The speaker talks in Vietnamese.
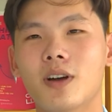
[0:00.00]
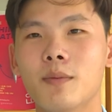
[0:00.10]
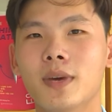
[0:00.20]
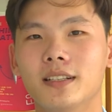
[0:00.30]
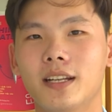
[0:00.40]

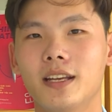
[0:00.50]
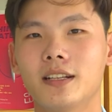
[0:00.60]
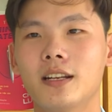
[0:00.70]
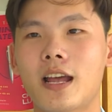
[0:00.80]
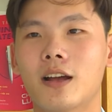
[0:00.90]
Với mình thì
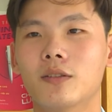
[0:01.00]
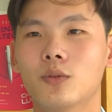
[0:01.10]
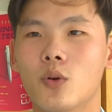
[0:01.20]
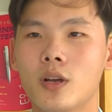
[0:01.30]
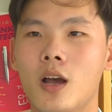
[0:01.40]
tinh thần
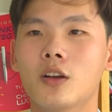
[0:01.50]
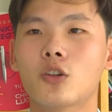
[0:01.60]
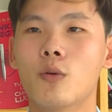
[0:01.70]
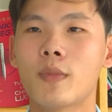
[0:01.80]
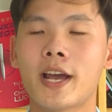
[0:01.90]
vui hơn,
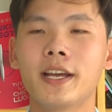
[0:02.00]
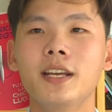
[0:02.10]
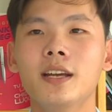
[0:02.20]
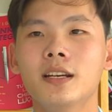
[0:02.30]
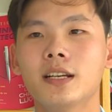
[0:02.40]
thoải mái
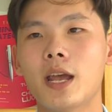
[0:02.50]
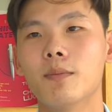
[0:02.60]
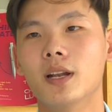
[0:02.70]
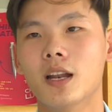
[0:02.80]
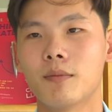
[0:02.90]
khi
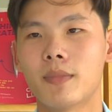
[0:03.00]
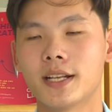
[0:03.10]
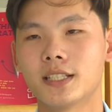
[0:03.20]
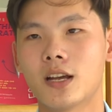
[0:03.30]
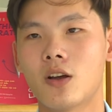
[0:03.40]
mình lên
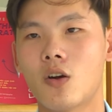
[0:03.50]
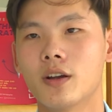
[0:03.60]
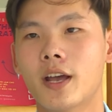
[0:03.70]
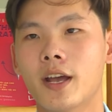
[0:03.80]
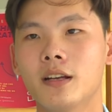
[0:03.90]
mạng xã
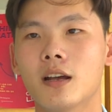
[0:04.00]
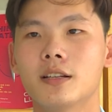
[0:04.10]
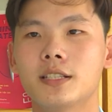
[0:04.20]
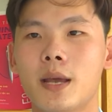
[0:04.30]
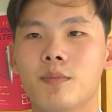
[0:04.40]
hội
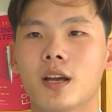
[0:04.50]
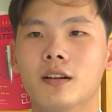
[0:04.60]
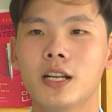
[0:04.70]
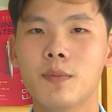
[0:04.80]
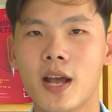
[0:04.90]
để xem
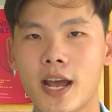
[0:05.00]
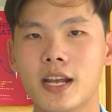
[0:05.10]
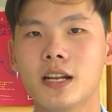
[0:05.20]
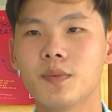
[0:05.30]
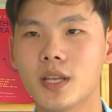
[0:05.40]
những clip
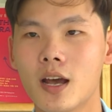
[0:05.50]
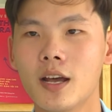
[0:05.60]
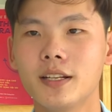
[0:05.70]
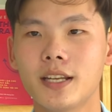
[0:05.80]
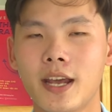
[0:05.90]
hay, clip
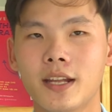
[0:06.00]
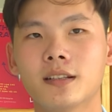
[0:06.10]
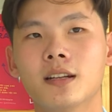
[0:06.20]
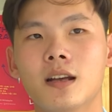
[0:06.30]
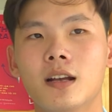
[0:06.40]
chế, trend,
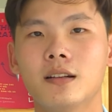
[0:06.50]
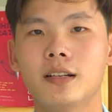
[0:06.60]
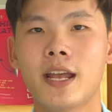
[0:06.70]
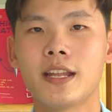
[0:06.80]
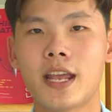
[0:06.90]

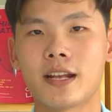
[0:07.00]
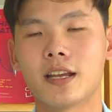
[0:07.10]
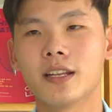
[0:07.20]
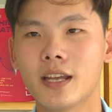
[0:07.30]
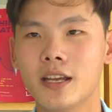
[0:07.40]
nghe nhạc
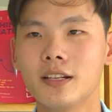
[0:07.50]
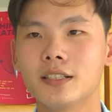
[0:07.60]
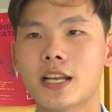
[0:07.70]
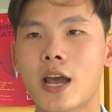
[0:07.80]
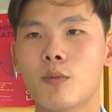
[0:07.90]
giải trí
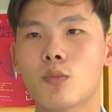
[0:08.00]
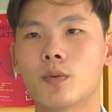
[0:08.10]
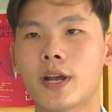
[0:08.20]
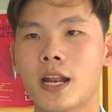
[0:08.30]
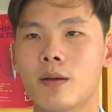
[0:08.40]
sau một
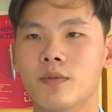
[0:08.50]
ngày